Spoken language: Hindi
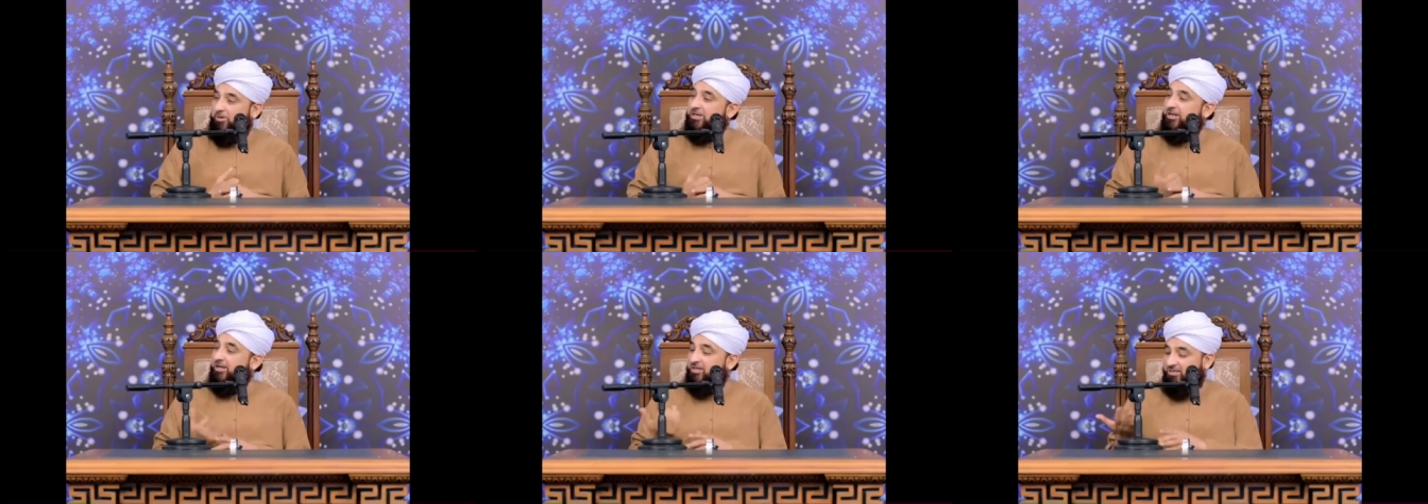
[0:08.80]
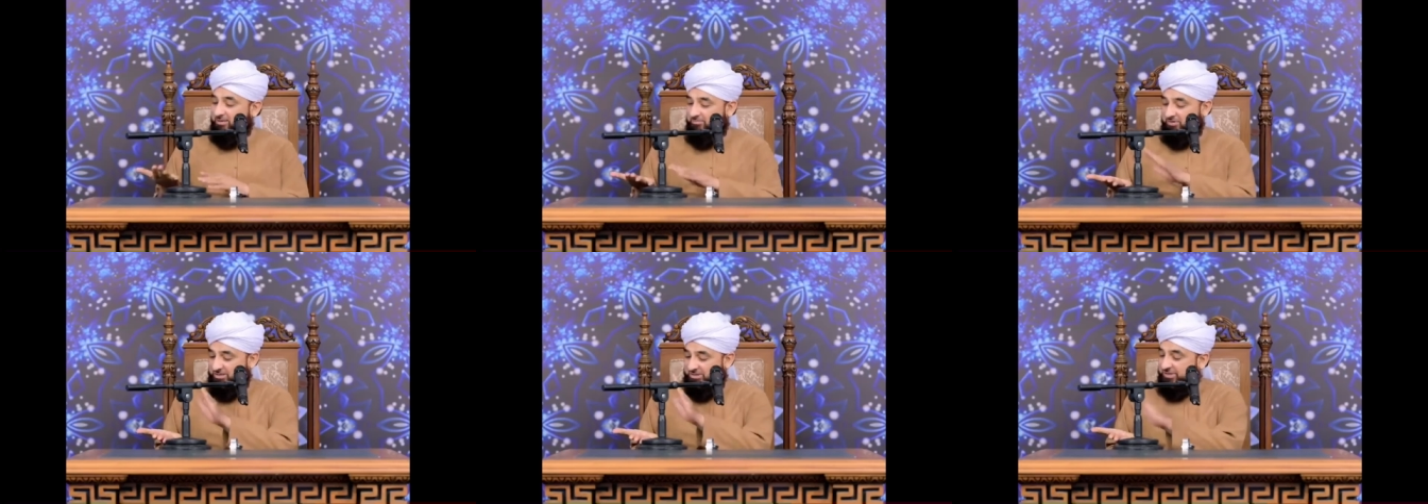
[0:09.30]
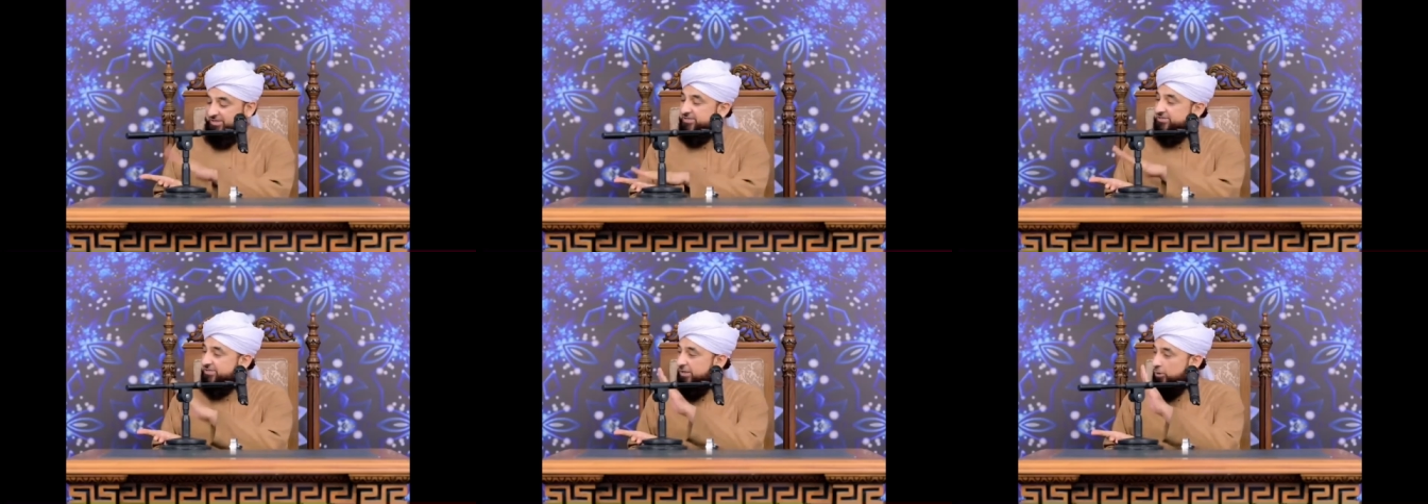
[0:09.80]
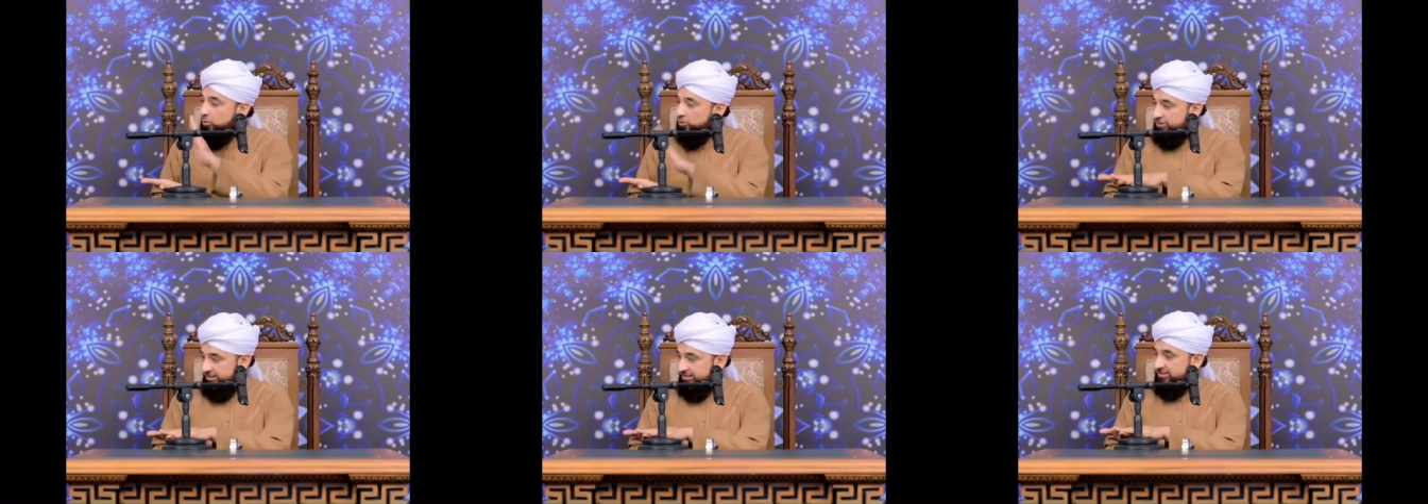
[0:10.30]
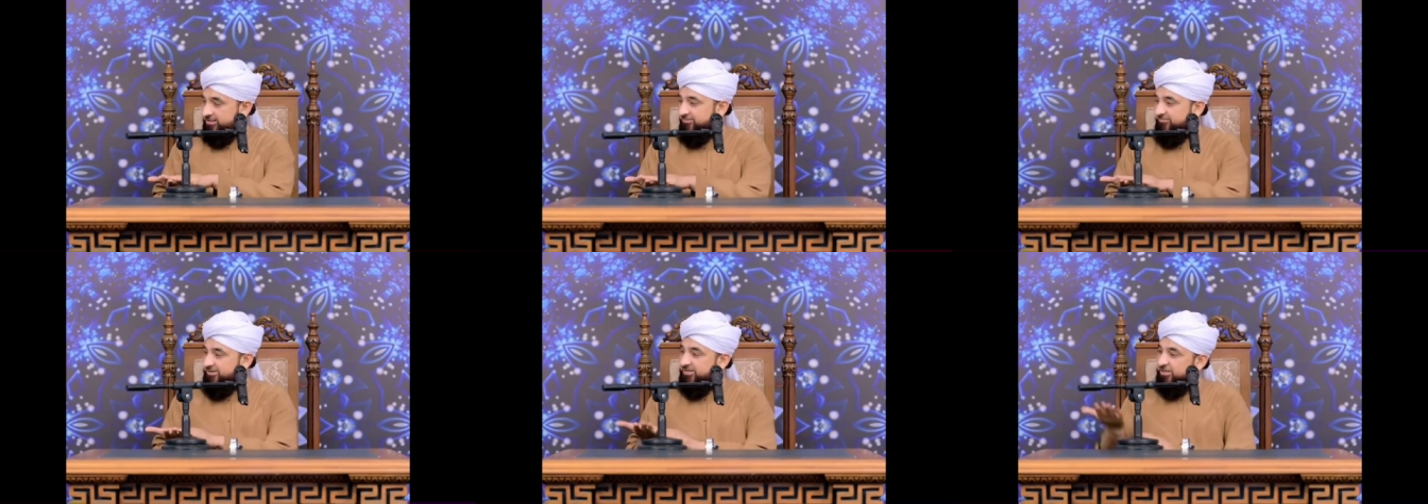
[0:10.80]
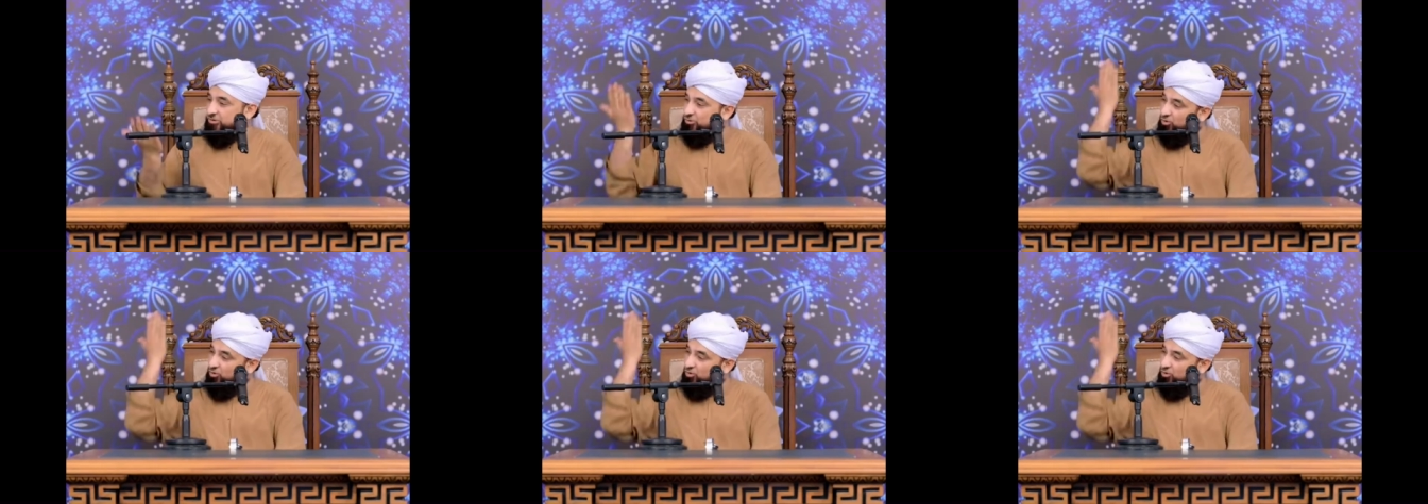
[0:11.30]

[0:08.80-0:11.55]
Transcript: तो फिर अल्लाह ने अपना दस्ते कुदरत मेरे